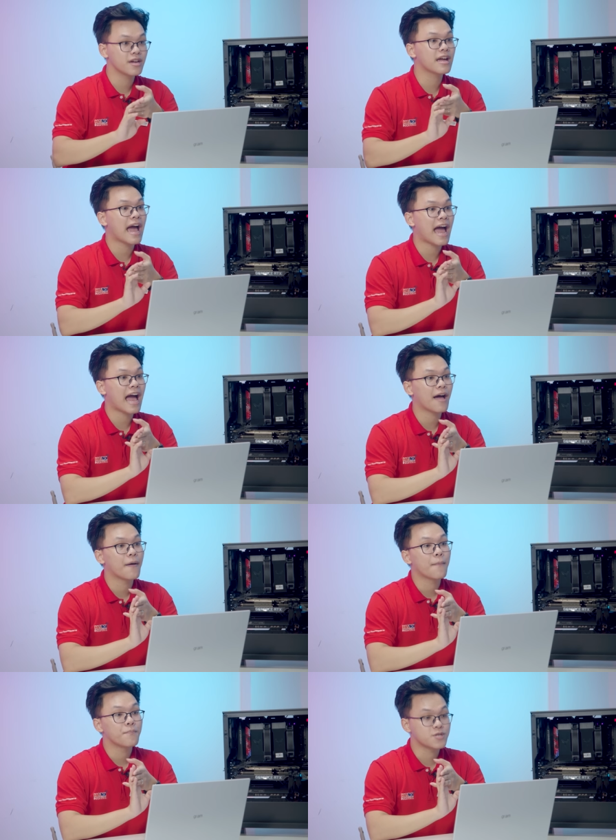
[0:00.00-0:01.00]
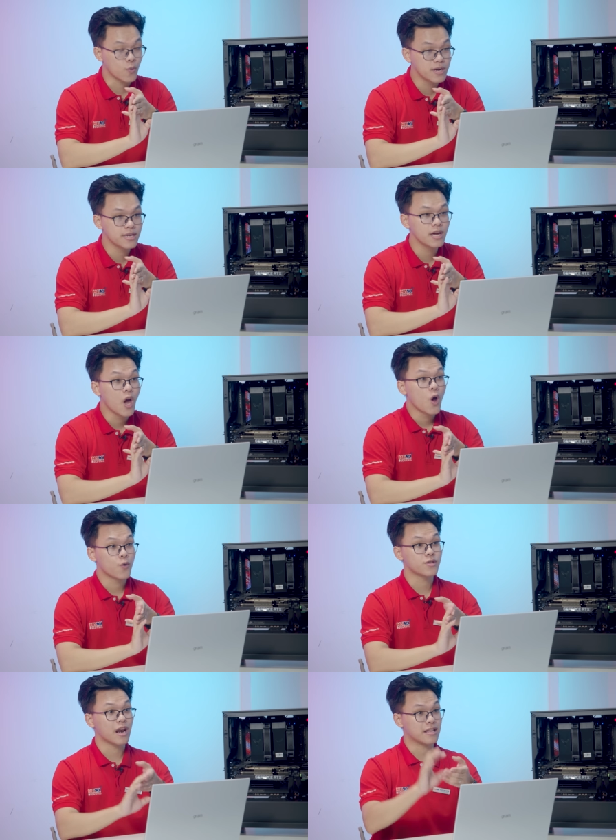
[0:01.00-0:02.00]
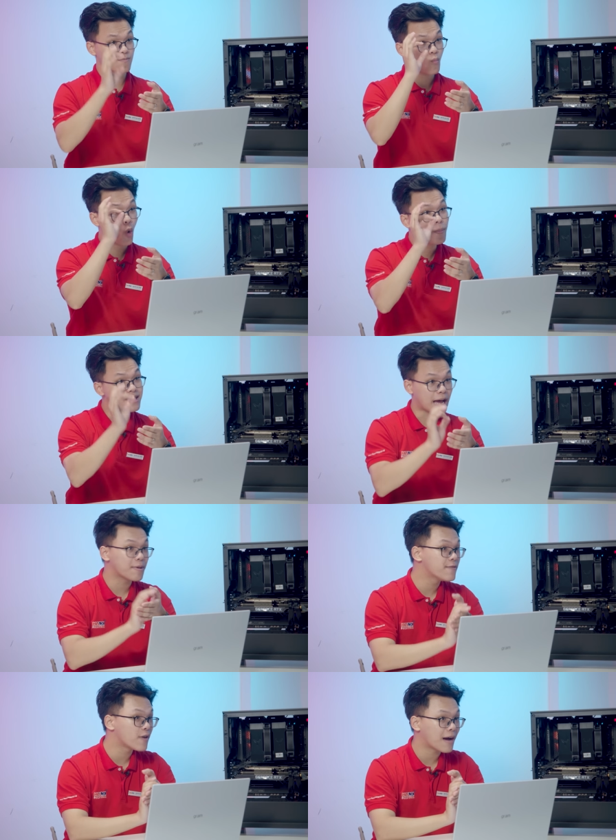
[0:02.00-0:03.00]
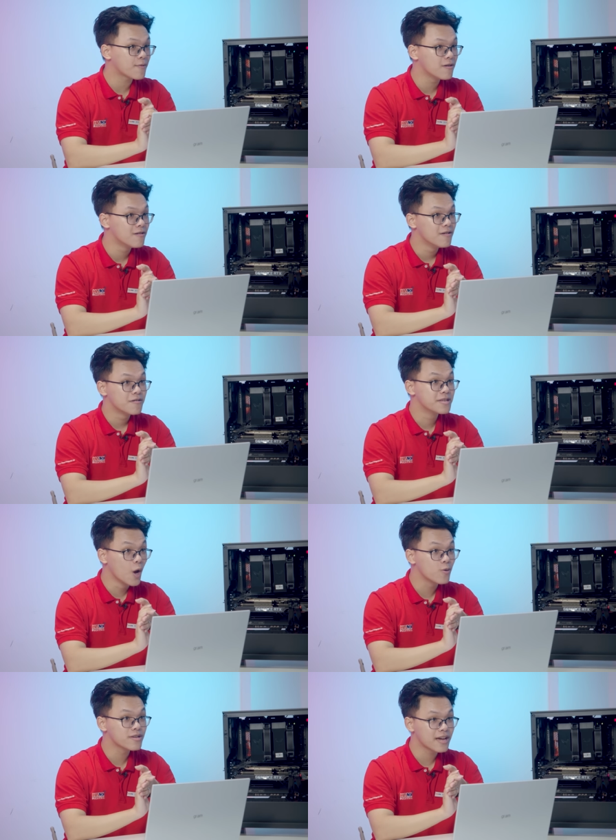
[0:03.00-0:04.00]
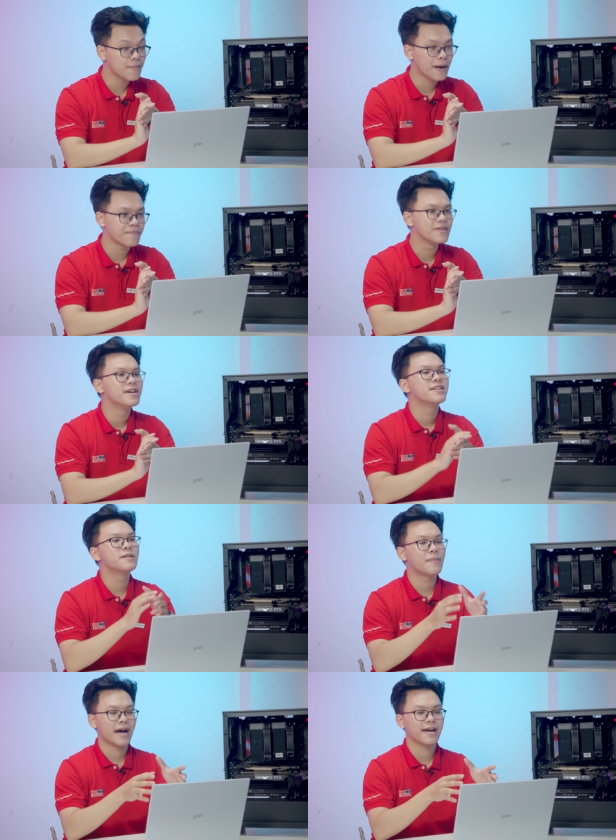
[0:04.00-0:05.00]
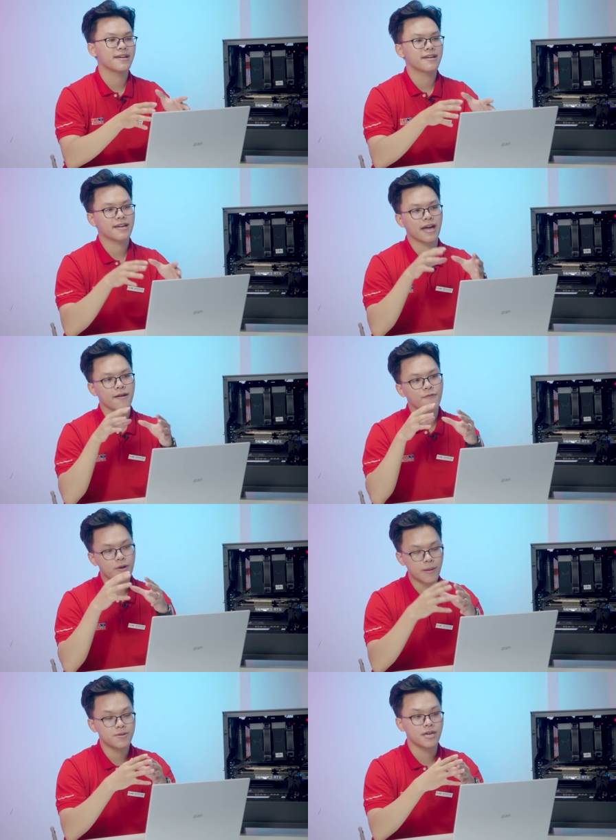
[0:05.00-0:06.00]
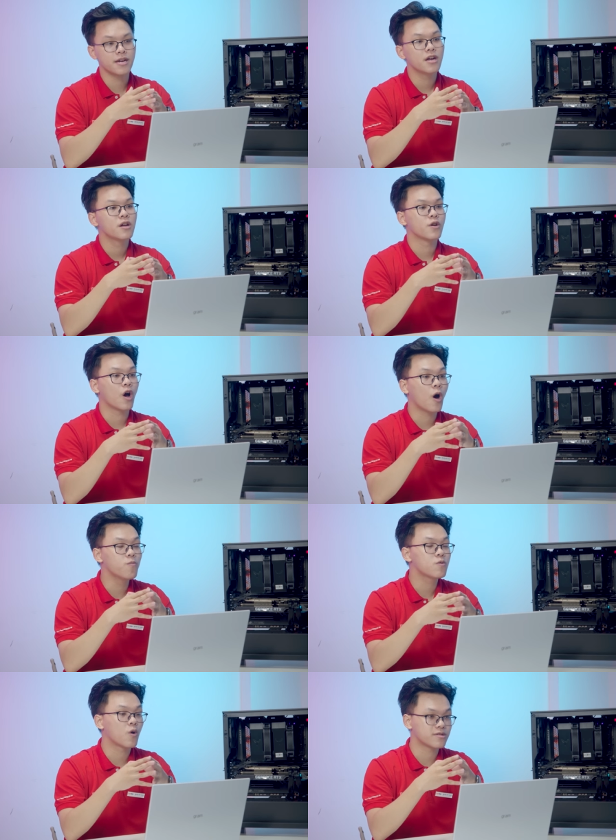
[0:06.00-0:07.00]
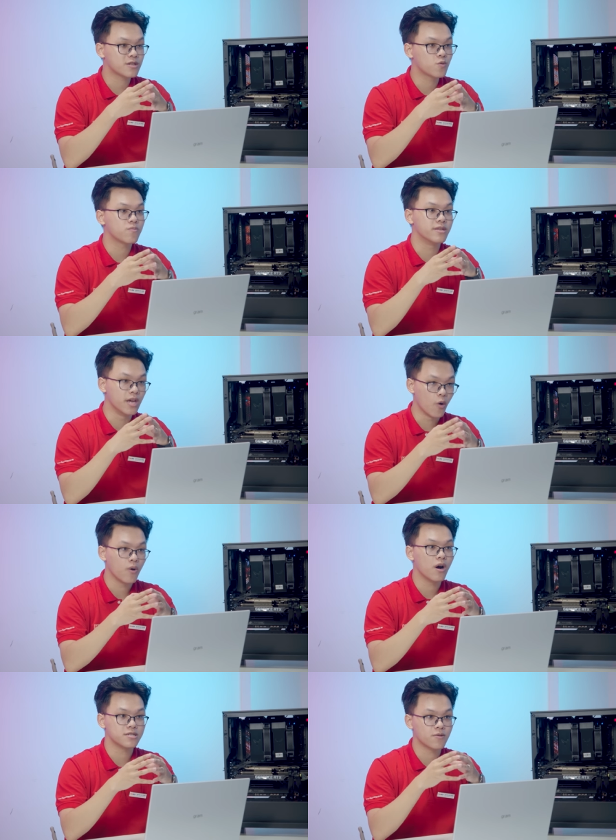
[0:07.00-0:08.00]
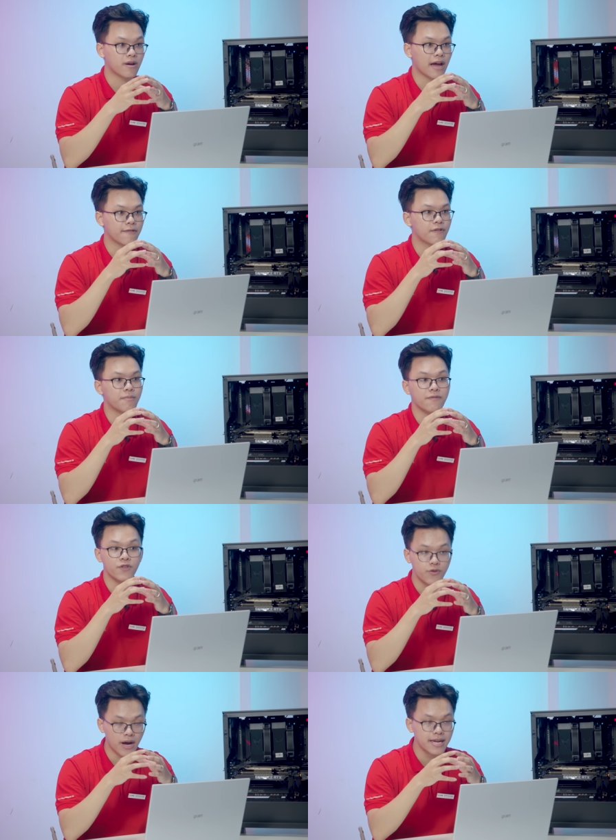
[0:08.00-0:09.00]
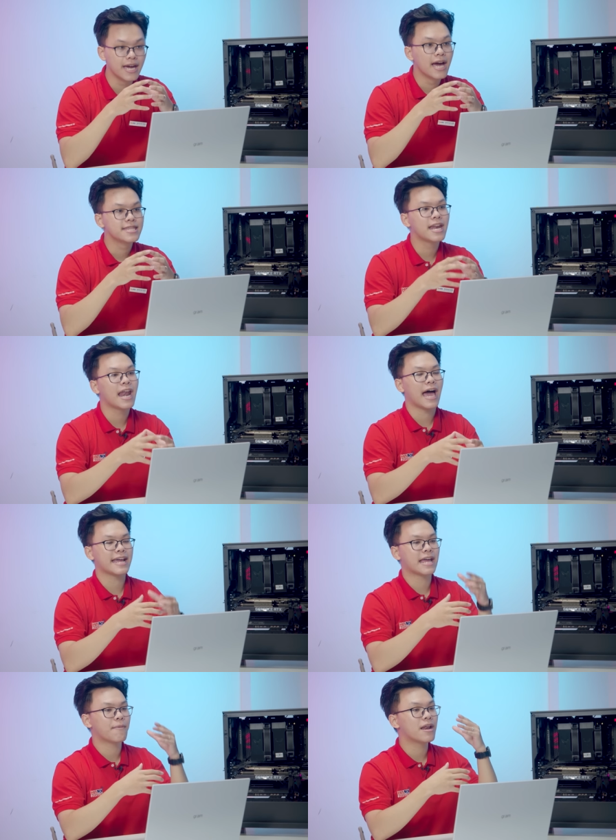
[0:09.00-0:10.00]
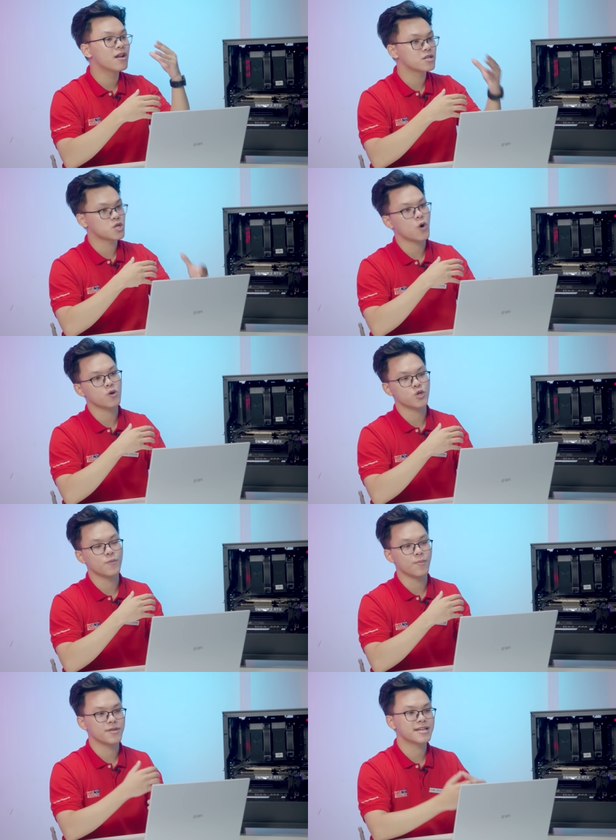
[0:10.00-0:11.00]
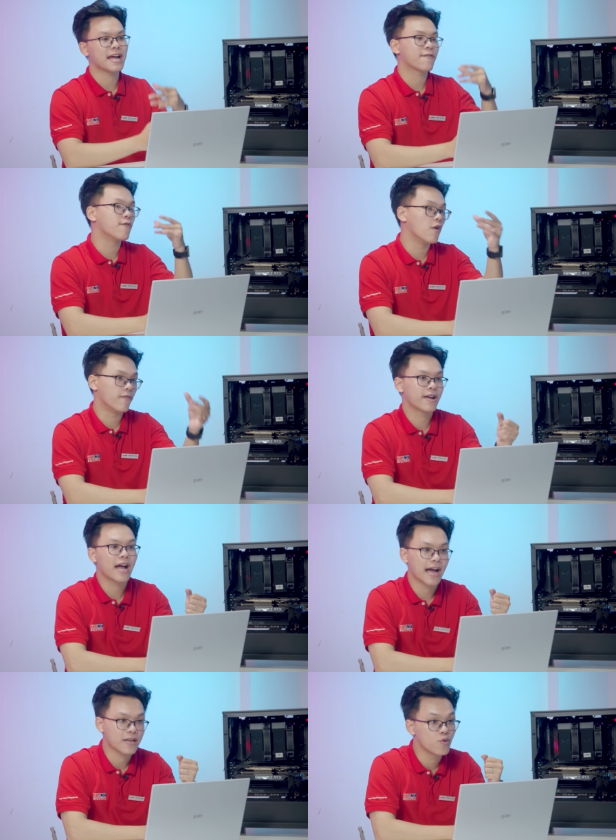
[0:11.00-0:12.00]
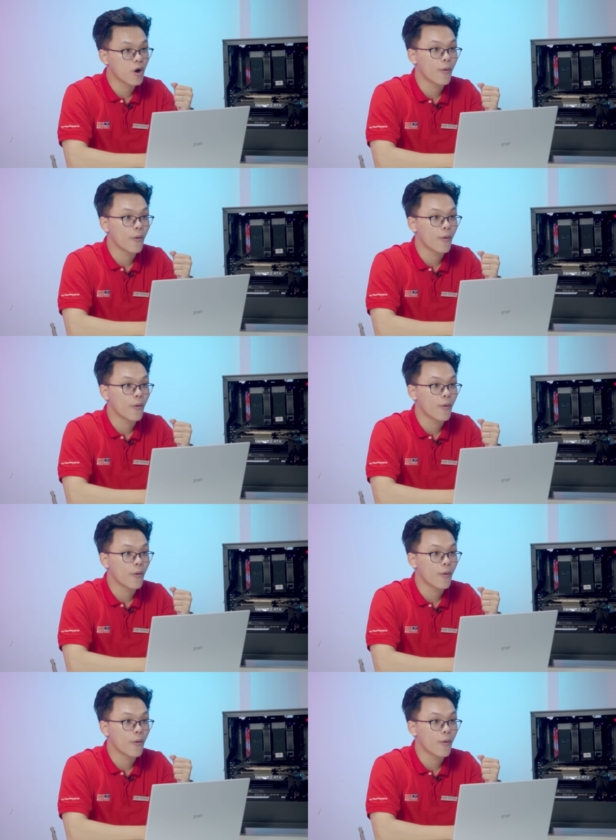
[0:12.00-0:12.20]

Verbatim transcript: tê ix A sáu nghìn ấy, nó tận là bốn mươi tám gi ga bai RAM cơ, nhiều như thế cơ mà. Nhưng mà ấy, cái vê ram như thế nó không có tác dụng nhiều ở trong cái phần mềm V-Ray, cho nên là anh em hãy lựa chọn cho mình một chiếc card phù hợp với cả cái nhu